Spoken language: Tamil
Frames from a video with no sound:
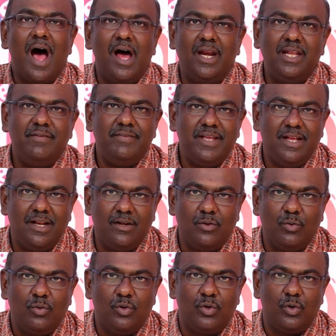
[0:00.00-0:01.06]
அறிவியல்
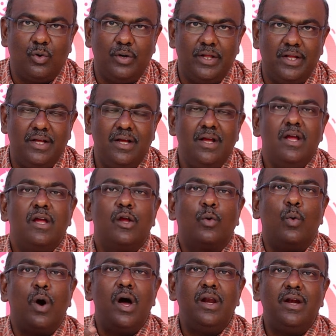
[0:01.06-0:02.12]
கூற்றோடு
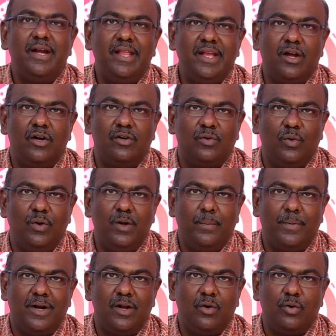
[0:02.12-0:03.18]
குவாலிட்டி கண்ட்ரோல்னு
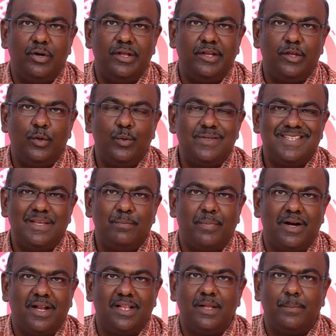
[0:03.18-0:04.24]
பண்ணக்கூடிய கியூசி
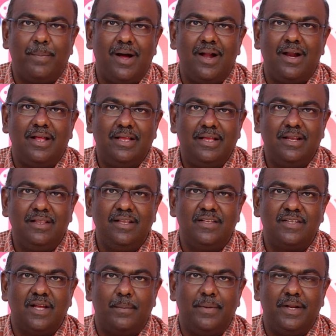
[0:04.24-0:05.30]
பண்ணாத பாலாக
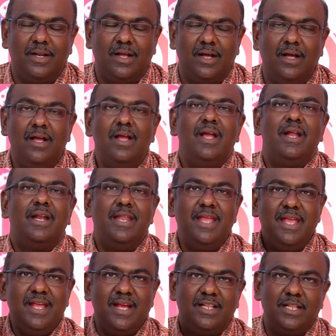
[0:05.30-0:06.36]
இருந்துச்சு அப்படின்னா
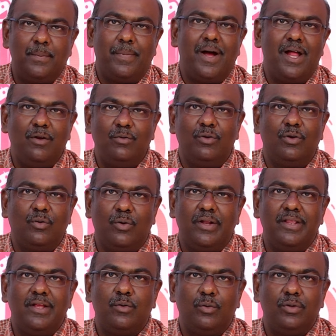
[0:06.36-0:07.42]
நீங்கள் அந்த பால் உங்களுக்கு
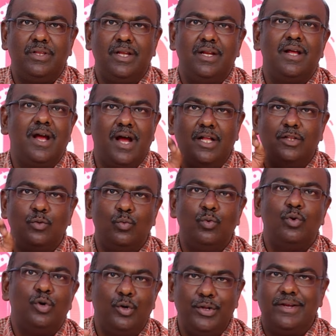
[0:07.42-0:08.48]
குழந்தை கொடுத்தீங்கன்னா அது
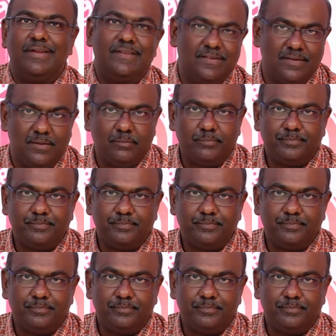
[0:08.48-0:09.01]
உங்களுடைய ரிஸ்க்